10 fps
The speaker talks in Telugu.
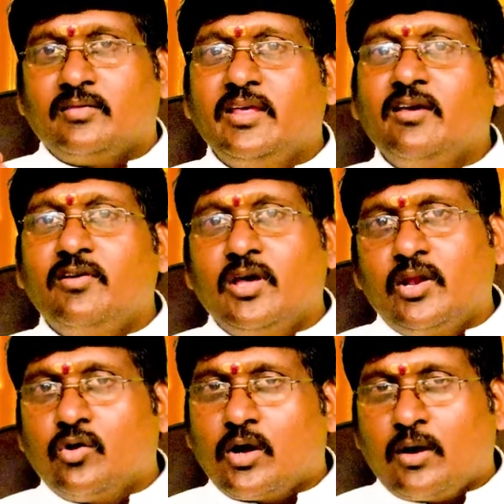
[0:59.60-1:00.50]
దేవి
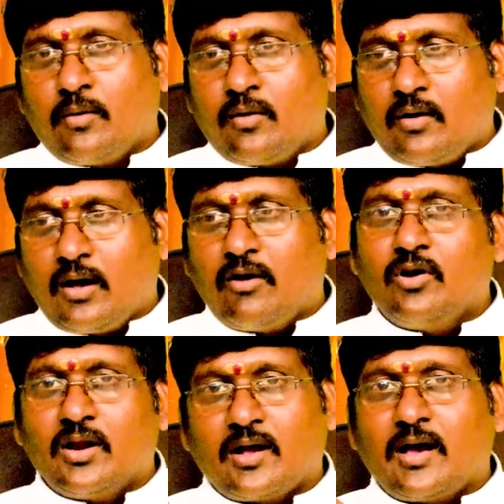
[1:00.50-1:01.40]
అనే ఒక
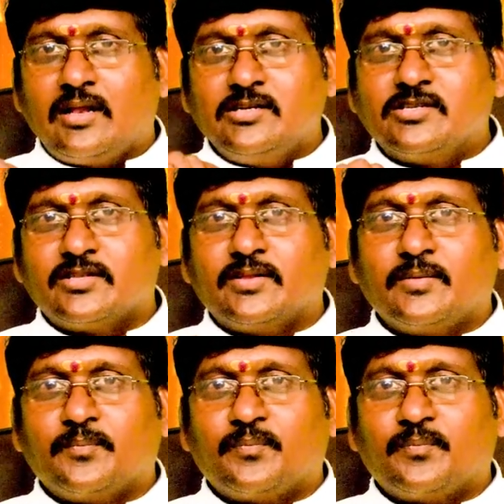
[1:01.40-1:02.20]
ఆవిడ నాకు కాల్ చేసింది